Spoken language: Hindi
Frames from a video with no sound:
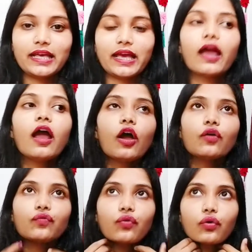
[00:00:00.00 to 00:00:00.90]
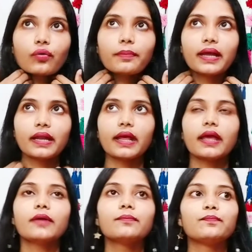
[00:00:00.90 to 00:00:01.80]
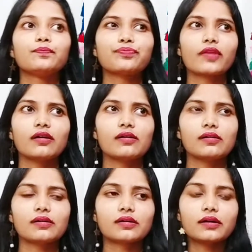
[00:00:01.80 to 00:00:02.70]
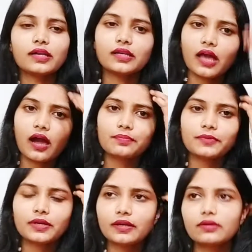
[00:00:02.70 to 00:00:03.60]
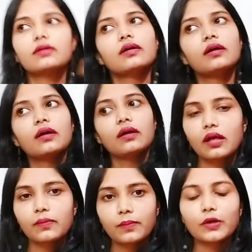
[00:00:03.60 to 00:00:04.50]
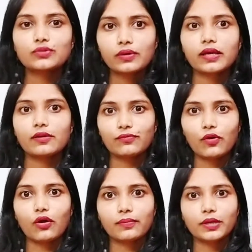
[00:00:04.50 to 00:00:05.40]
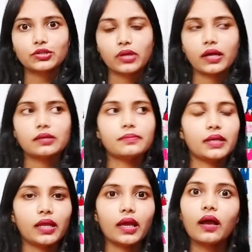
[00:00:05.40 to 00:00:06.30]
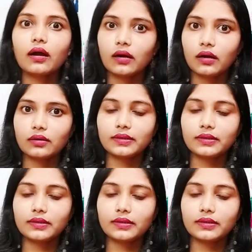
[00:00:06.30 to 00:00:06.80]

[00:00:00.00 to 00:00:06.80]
है वो मैंने आ, कल या फिर परसों के ब्लॉग में शायद मैंने आ,